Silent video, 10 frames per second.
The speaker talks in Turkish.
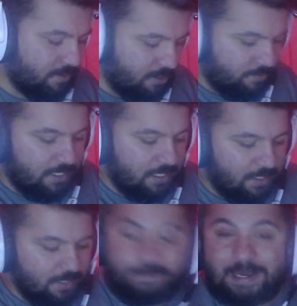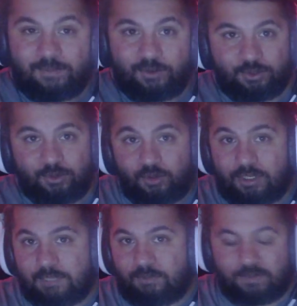E ben bu oyunu
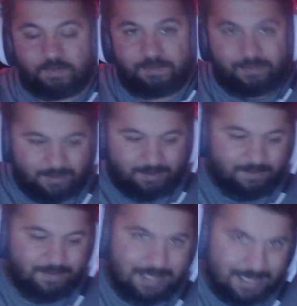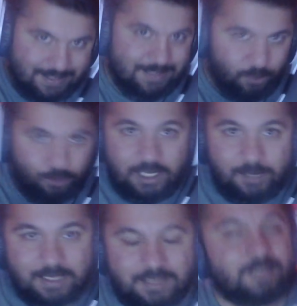oynayamıyorum. Evet
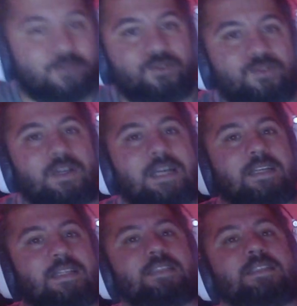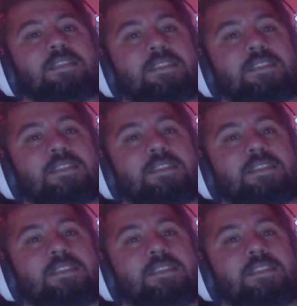oynayamazsınız çünkü arkadaşlar.